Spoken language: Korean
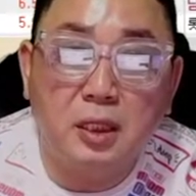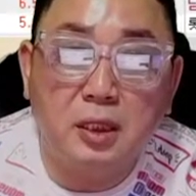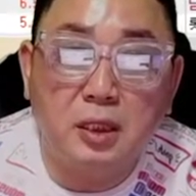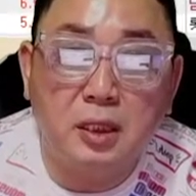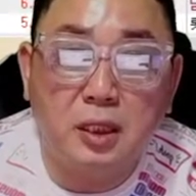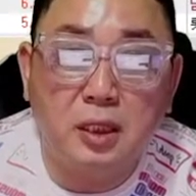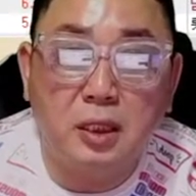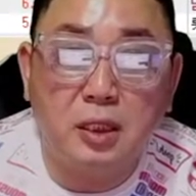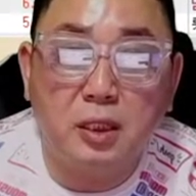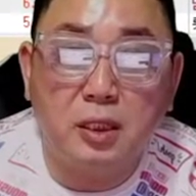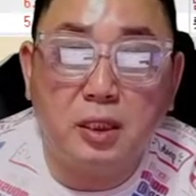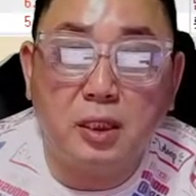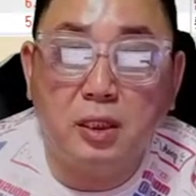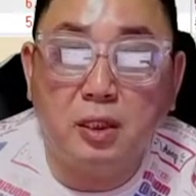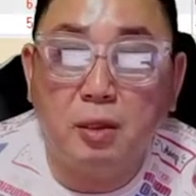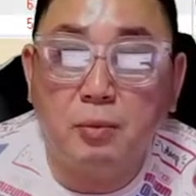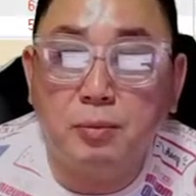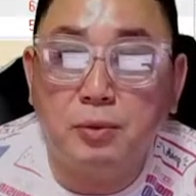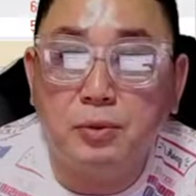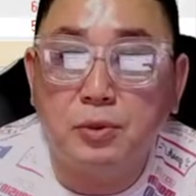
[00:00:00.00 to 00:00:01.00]
이
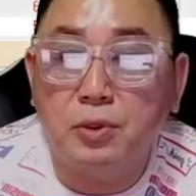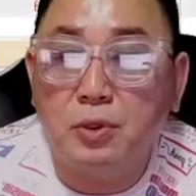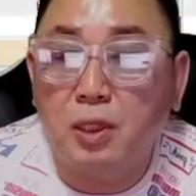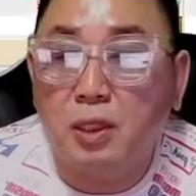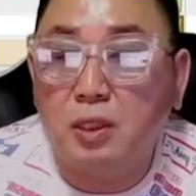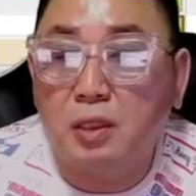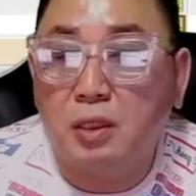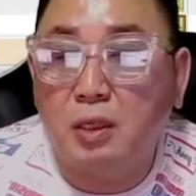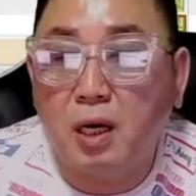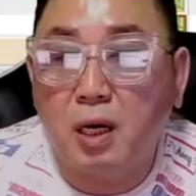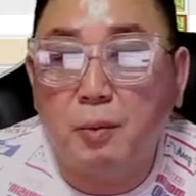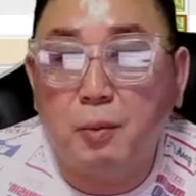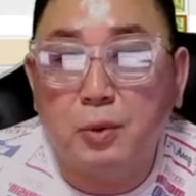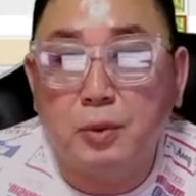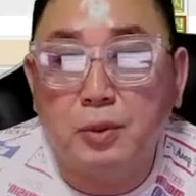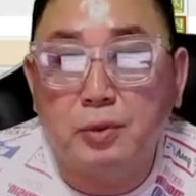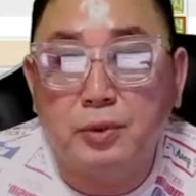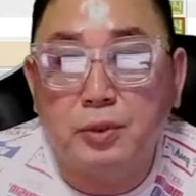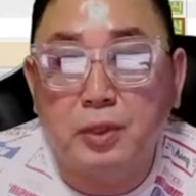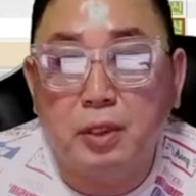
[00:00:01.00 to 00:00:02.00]
기업 분석에 들어가
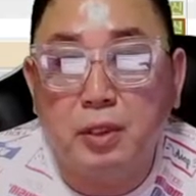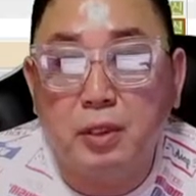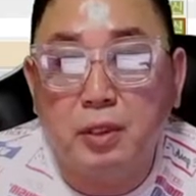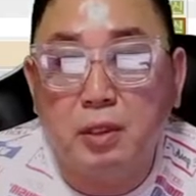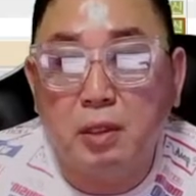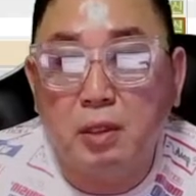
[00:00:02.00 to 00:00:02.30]
보시면요,